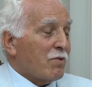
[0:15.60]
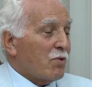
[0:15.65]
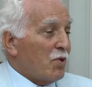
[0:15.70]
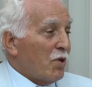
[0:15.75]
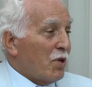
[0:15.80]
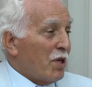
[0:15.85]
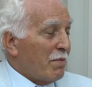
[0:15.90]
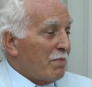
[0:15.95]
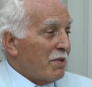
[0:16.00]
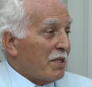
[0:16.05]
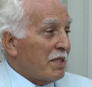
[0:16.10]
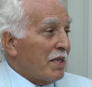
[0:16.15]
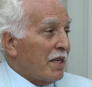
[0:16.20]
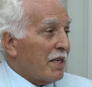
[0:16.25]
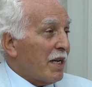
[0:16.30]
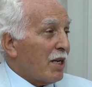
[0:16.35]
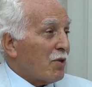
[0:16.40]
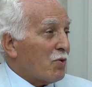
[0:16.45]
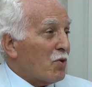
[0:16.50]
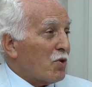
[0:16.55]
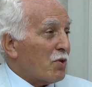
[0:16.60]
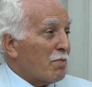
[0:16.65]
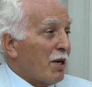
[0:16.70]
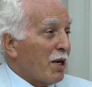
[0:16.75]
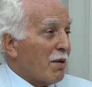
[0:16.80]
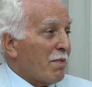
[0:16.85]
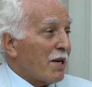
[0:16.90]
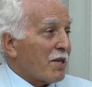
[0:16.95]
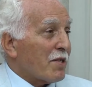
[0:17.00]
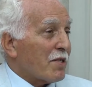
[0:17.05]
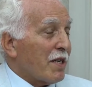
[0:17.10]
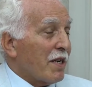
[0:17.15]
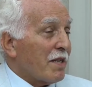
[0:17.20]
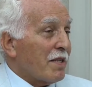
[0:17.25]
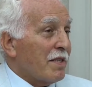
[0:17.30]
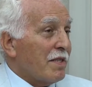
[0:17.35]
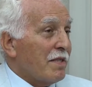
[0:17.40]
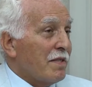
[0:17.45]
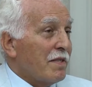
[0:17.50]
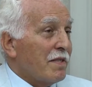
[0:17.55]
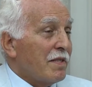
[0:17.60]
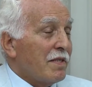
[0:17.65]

Dönemin genel kurmay Başkanı